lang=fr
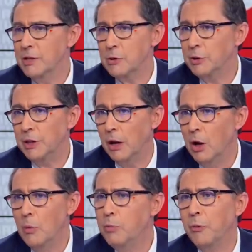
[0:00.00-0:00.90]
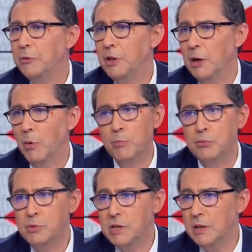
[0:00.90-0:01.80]
on va se le dire, pour finalement
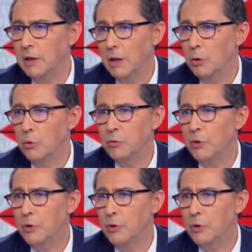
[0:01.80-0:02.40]
pousser le